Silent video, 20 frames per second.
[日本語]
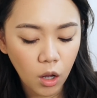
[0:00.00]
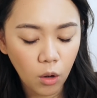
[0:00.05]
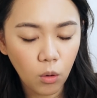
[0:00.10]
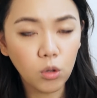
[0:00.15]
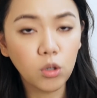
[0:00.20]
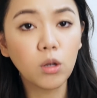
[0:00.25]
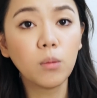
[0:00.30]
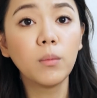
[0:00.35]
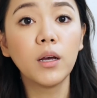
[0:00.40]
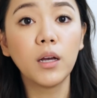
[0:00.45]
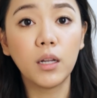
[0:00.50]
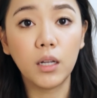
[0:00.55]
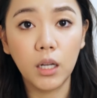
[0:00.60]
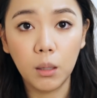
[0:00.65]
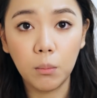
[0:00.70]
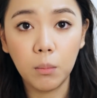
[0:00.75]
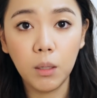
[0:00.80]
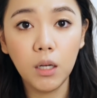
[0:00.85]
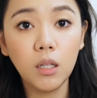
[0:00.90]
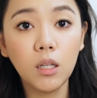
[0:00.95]
この前
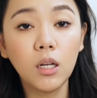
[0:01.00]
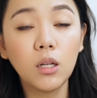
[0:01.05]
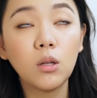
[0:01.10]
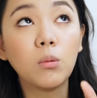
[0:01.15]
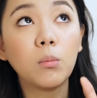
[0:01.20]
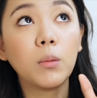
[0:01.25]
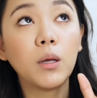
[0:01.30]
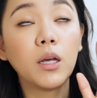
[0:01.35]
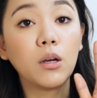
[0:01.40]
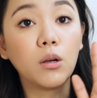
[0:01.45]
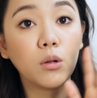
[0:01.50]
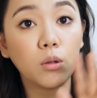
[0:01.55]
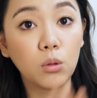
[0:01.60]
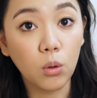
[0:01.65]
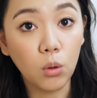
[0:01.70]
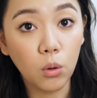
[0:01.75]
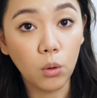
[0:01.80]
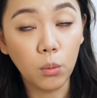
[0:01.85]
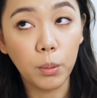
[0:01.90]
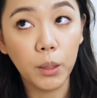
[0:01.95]
ね、みんなのメイク
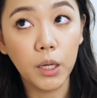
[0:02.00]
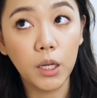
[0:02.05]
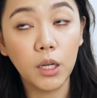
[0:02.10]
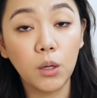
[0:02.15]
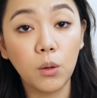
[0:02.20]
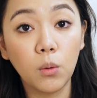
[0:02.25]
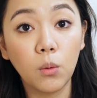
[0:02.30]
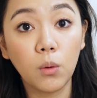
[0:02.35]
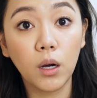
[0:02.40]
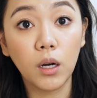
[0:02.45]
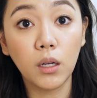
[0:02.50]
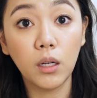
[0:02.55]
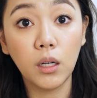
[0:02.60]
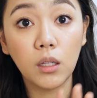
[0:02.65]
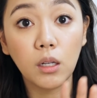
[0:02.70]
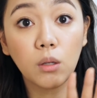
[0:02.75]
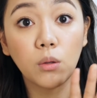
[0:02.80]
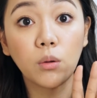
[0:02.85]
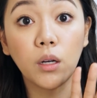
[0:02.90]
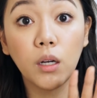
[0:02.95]
の勉強会に
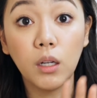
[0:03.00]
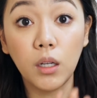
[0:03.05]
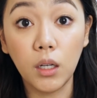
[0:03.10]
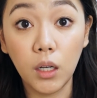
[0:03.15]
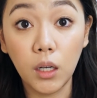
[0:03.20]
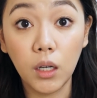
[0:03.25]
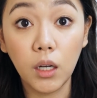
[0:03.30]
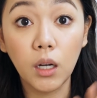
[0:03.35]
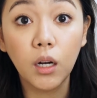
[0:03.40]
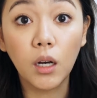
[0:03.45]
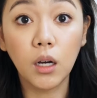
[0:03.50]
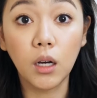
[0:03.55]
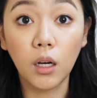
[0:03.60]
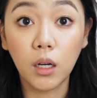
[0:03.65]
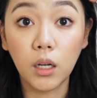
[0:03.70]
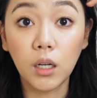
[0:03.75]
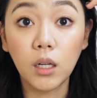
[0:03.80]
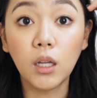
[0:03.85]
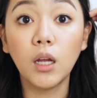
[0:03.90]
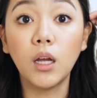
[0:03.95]
行った時にゲラン
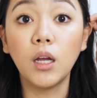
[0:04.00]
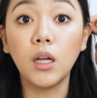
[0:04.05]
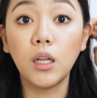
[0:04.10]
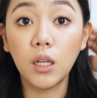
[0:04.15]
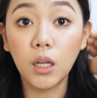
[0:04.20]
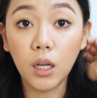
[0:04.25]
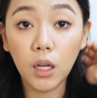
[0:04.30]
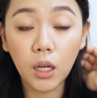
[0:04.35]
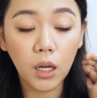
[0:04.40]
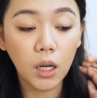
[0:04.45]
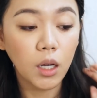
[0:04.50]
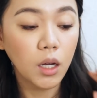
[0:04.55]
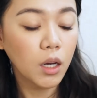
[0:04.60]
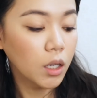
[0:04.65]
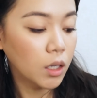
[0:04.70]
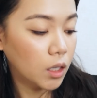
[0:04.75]
が来ていて、